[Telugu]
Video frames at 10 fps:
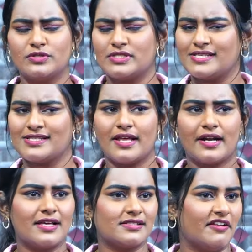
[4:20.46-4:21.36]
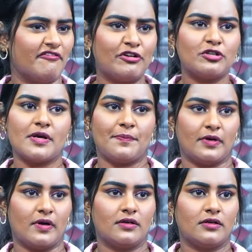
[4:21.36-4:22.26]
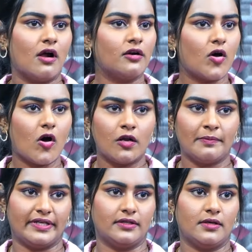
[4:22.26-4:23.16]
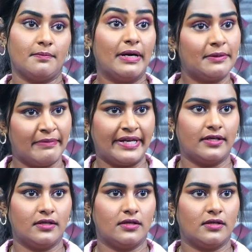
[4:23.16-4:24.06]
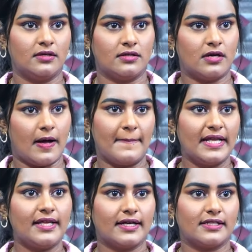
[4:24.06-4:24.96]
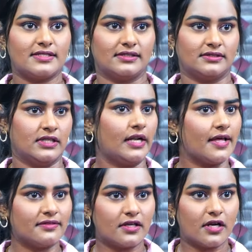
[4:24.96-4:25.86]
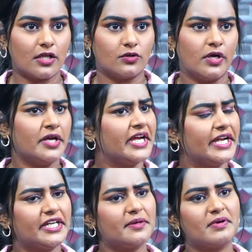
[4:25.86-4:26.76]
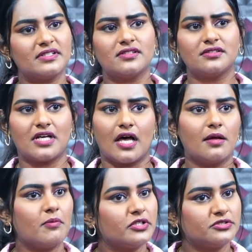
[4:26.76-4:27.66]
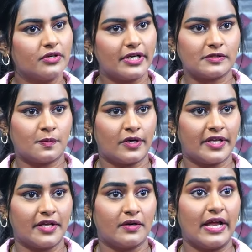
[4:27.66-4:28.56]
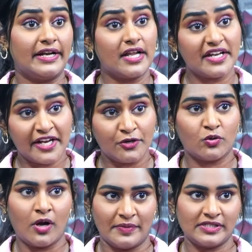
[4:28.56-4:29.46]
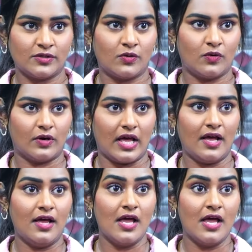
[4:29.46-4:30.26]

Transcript: చేశారని అసలు ఎవ్వరు చెప్పరు నాట్ ఆల్ మెన్ బట్ మెన్ అబ్బాయిలే కదా చేస్తుంది కానీ అందరు కాదు ఎయిటీ పర్సెంట్ చాలా పాజిటివ్ గా రెస్పాండ్ అయ్యారు అండ్ ఆ నెగిటివ్ కమెంట్స్ కూడా